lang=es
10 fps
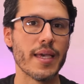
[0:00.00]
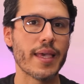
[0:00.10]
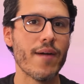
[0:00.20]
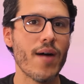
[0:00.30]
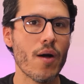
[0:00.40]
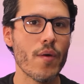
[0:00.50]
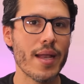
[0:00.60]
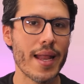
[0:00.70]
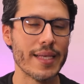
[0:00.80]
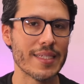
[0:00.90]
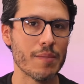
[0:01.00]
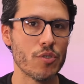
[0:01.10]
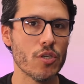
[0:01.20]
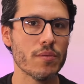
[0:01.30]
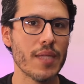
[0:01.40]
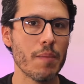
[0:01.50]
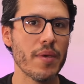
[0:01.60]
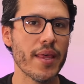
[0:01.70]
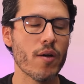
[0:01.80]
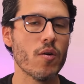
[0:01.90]
aquí abajo en la descripción del
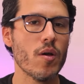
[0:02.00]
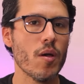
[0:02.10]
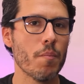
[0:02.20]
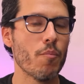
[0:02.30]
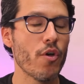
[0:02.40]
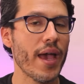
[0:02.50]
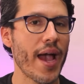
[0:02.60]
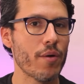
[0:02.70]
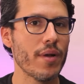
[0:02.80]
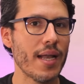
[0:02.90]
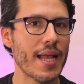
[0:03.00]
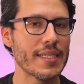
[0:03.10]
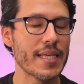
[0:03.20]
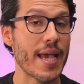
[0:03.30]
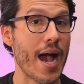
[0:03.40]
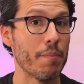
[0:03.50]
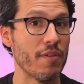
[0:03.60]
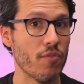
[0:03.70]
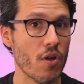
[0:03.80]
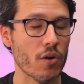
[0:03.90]
video voy a dejar un enlace a
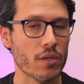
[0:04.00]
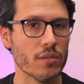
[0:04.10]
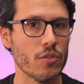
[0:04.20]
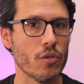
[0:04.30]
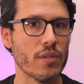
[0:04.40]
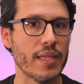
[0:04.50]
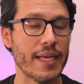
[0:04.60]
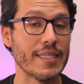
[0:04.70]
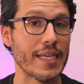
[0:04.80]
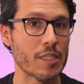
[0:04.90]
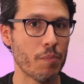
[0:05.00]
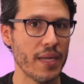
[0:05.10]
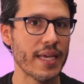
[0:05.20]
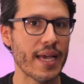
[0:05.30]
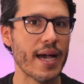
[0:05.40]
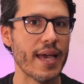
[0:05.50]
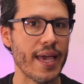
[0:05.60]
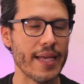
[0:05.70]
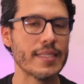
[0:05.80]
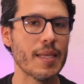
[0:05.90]
mi blog donde se explica
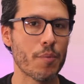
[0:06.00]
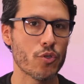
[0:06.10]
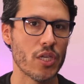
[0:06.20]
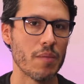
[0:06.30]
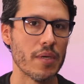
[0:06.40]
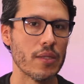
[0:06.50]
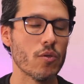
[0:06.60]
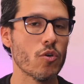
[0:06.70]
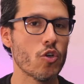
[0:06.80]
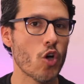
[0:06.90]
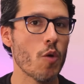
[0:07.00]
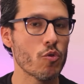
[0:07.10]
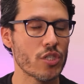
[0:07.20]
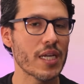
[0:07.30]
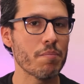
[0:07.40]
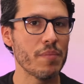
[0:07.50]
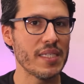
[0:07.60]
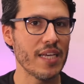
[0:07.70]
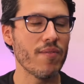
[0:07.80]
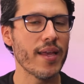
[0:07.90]
este procedimiento cómo ser
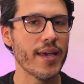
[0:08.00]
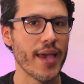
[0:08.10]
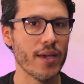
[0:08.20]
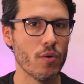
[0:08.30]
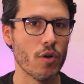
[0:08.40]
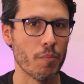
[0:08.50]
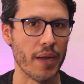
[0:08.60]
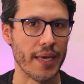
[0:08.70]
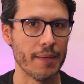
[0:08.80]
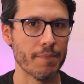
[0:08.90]
visible en Google Play.